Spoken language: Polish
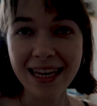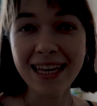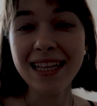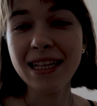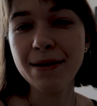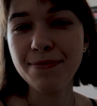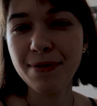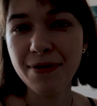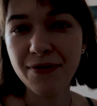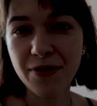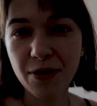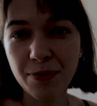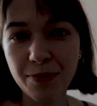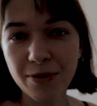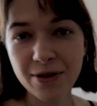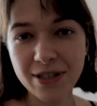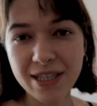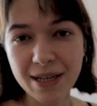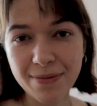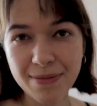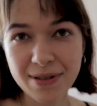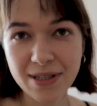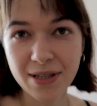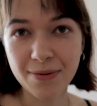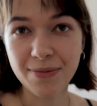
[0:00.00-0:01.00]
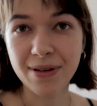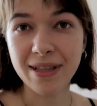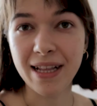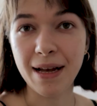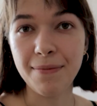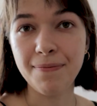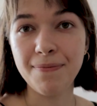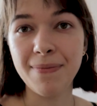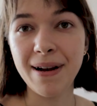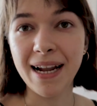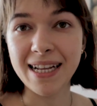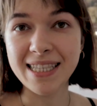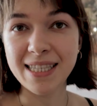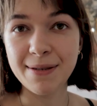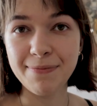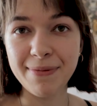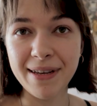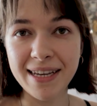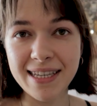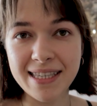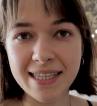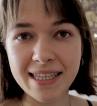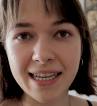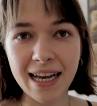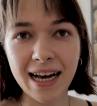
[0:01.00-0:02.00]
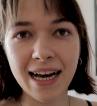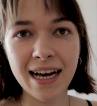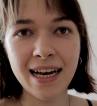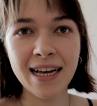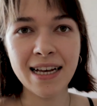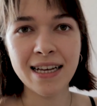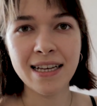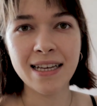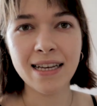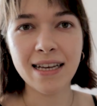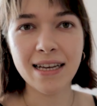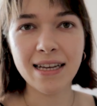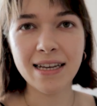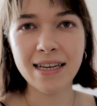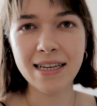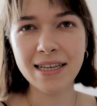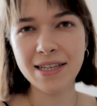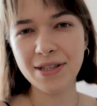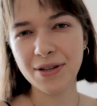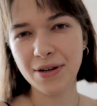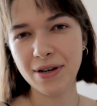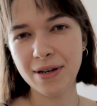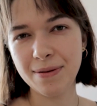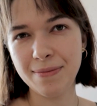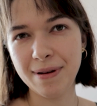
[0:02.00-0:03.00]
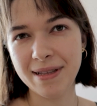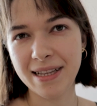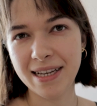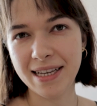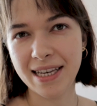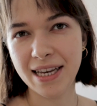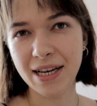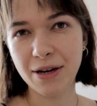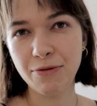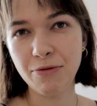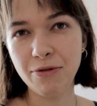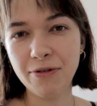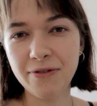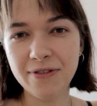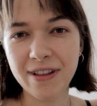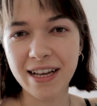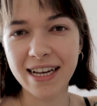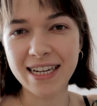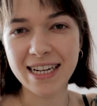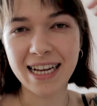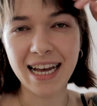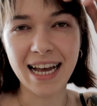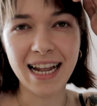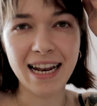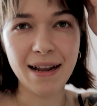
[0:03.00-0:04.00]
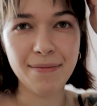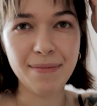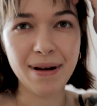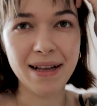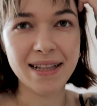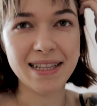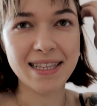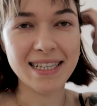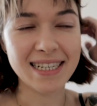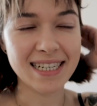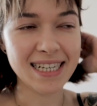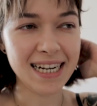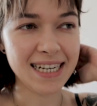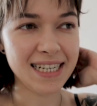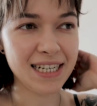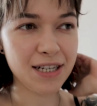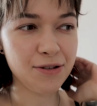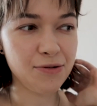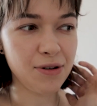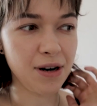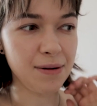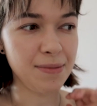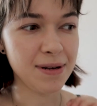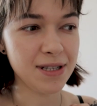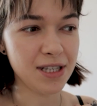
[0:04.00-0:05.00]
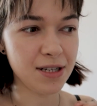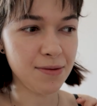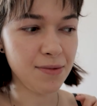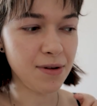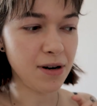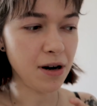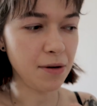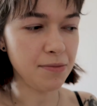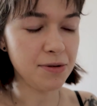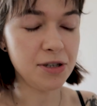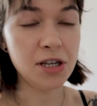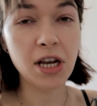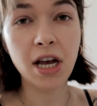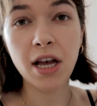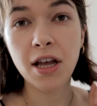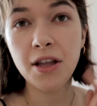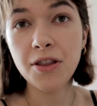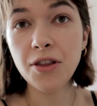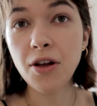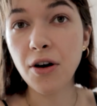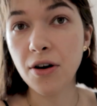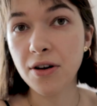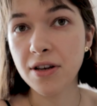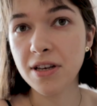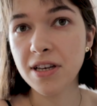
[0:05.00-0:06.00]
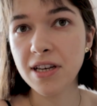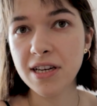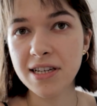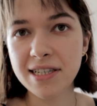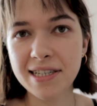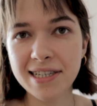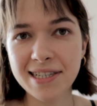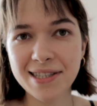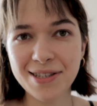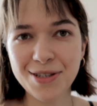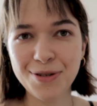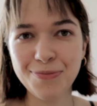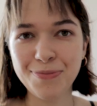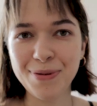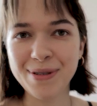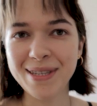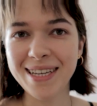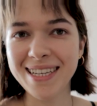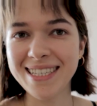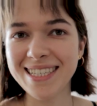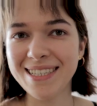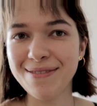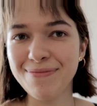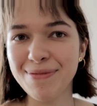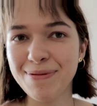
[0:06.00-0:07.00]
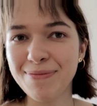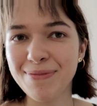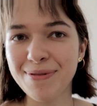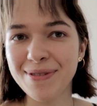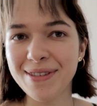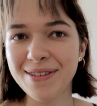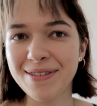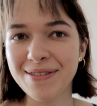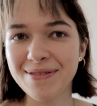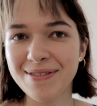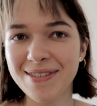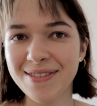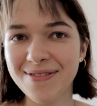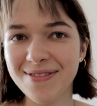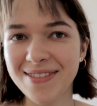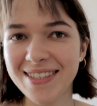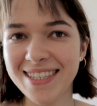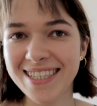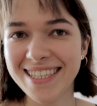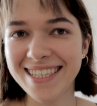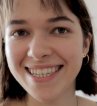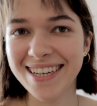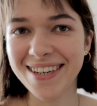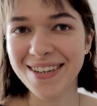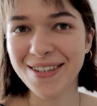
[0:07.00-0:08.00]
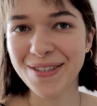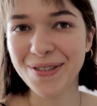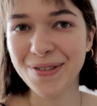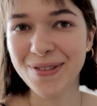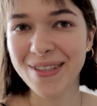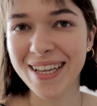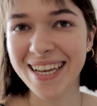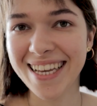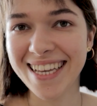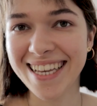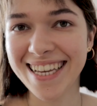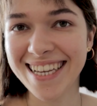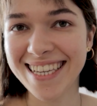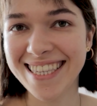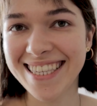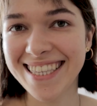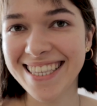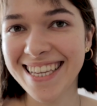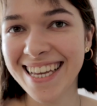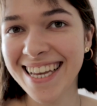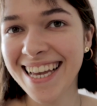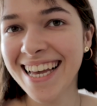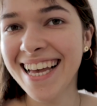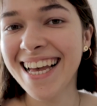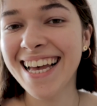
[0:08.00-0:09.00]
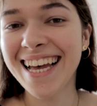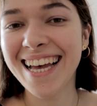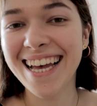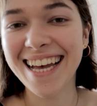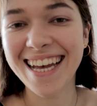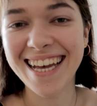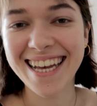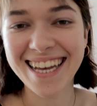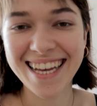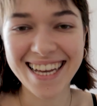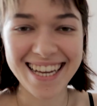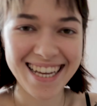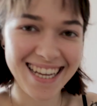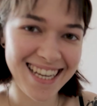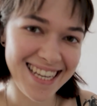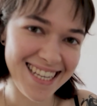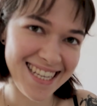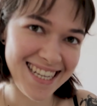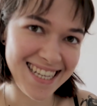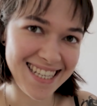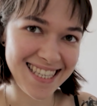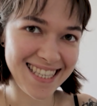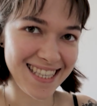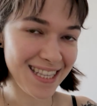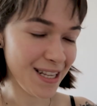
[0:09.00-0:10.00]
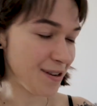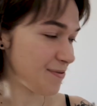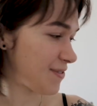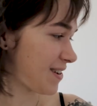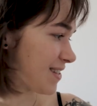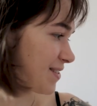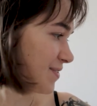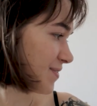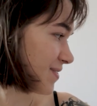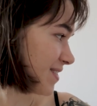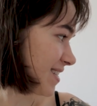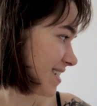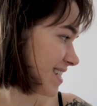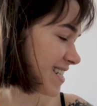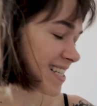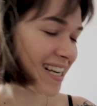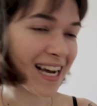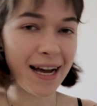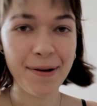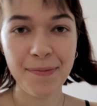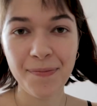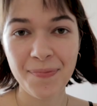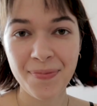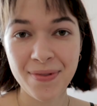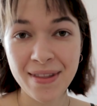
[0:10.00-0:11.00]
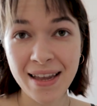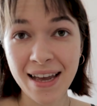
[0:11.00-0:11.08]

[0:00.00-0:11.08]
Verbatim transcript: I na pewno pójdziemy sobie na plac pieska e, i to chyba takie główne elementy rzeczy, które będziemy robić. No i jeszcze coś posadzimy, bo nie wiem czy widzicie, o tutaj jest, e, jest nowa doniczka.